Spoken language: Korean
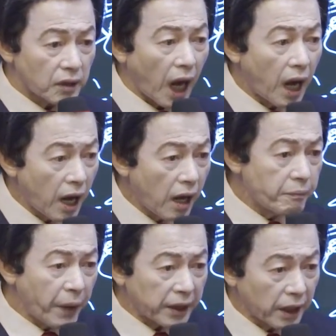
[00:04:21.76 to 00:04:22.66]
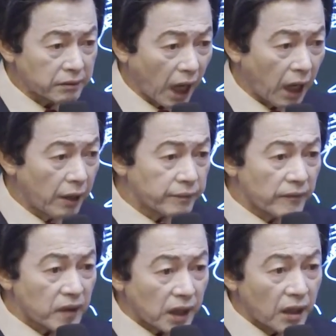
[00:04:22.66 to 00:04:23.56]
다 뺏겼다.
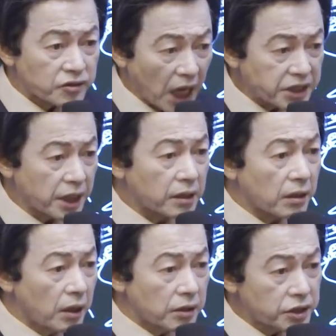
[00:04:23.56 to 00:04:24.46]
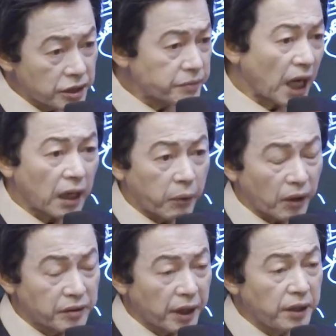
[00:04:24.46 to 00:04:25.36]
자식 시집장가
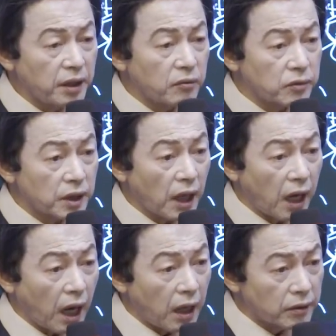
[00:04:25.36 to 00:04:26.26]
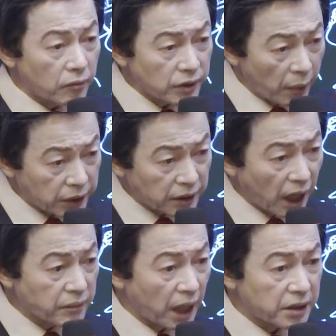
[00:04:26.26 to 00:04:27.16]
보는데 이 우리 내보다
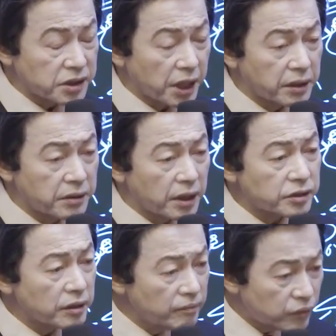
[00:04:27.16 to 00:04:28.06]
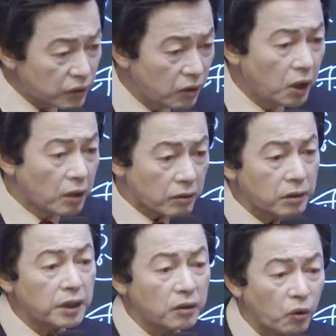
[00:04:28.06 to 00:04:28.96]
나이 많은 세대들이 전부
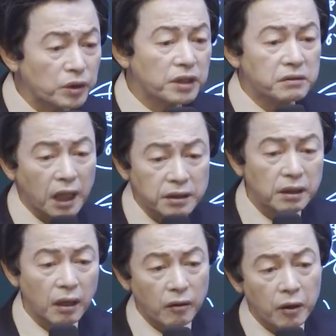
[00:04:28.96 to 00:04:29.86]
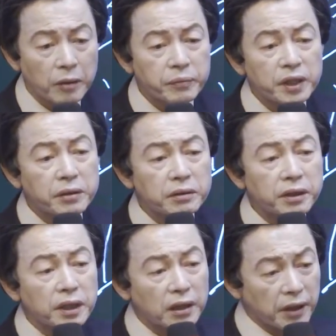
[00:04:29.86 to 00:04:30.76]
거기에 돈이 다 들어가고
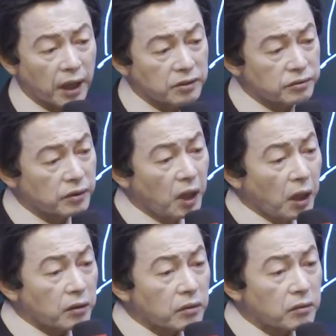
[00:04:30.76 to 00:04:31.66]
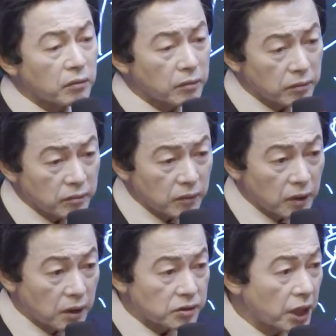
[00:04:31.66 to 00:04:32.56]
빈털터리가 돼가지고
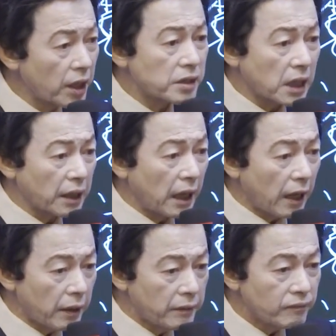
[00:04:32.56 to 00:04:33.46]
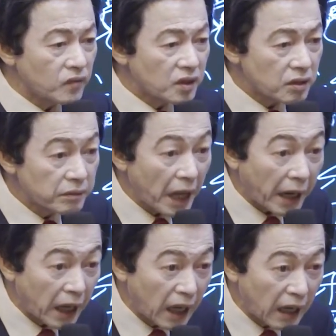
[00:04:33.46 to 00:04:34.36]
세상에
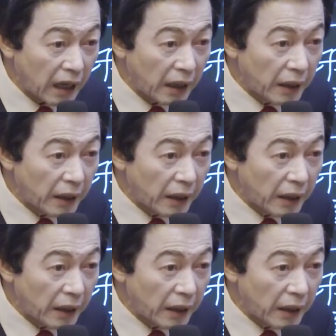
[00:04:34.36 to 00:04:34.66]
내가